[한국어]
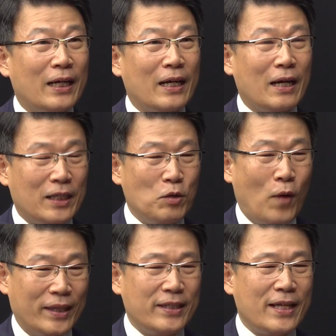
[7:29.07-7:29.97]
그러니까 네. 그러니까
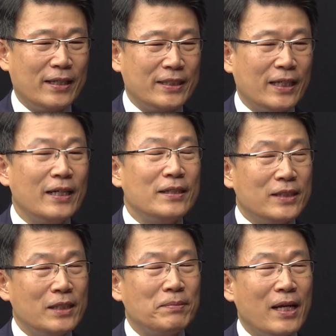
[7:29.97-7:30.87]
킬로와트당 이제 네.
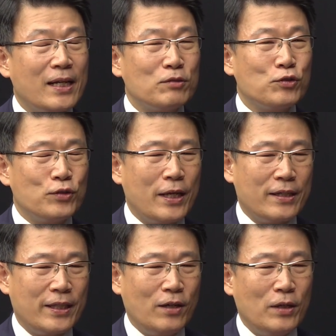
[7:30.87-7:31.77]
70달러 수준
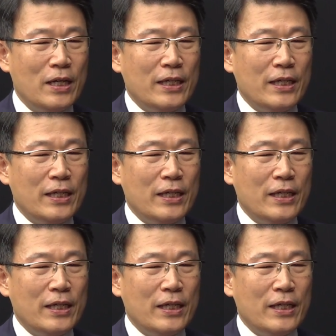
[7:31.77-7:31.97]
되는데요.